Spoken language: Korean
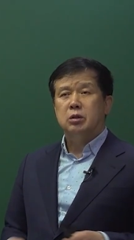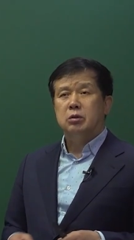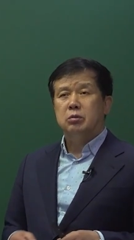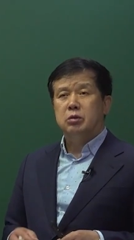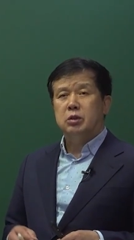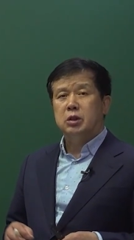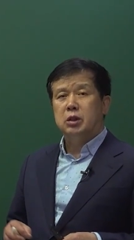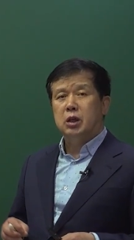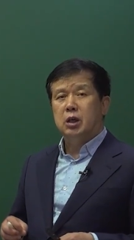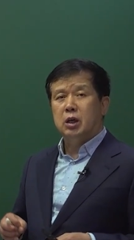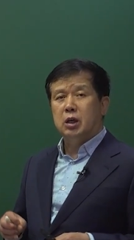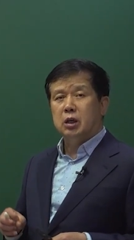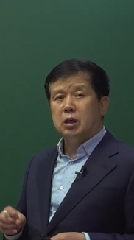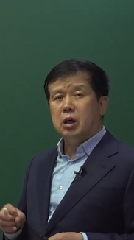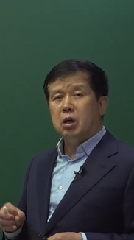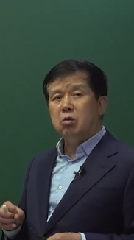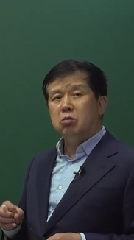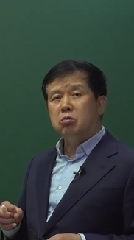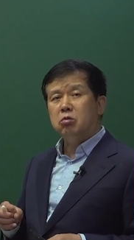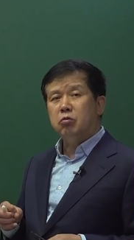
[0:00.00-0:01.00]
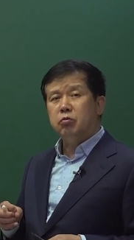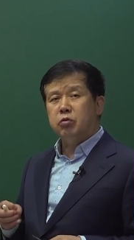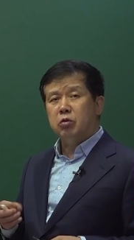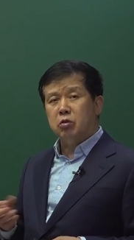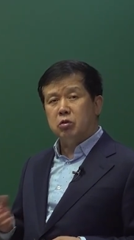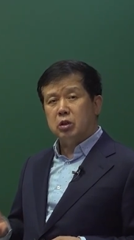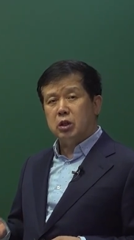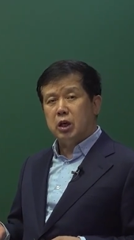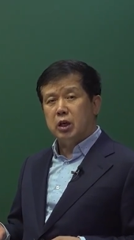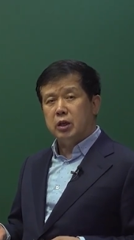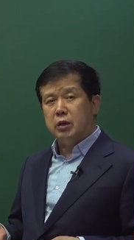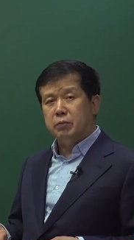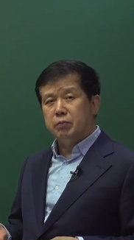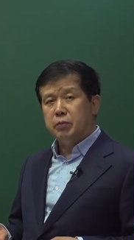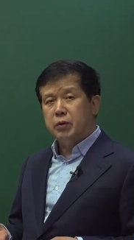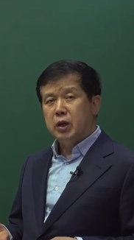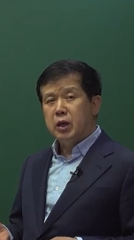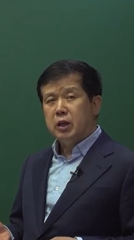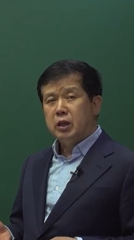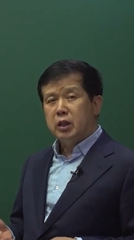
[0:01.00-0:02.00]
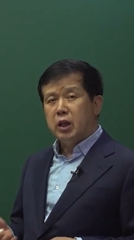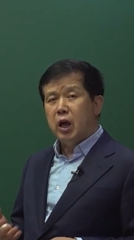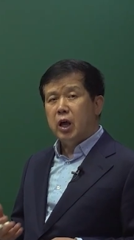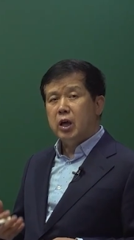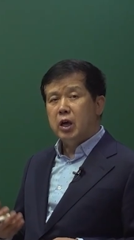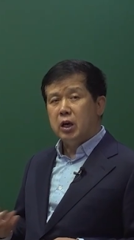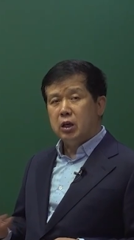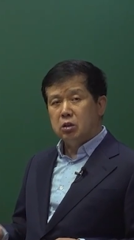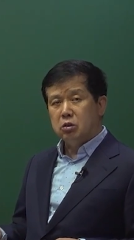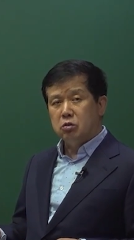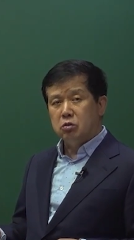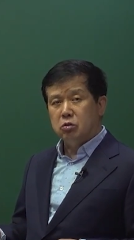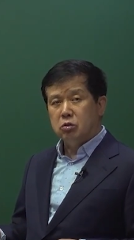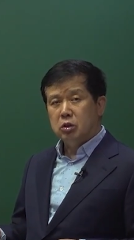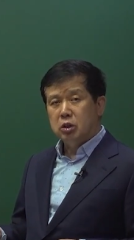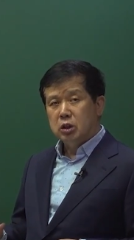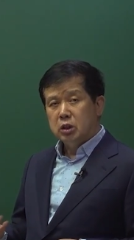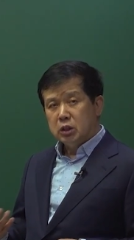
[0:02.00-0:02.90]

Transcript: 우리가 카운터 플로 타입, 대향류.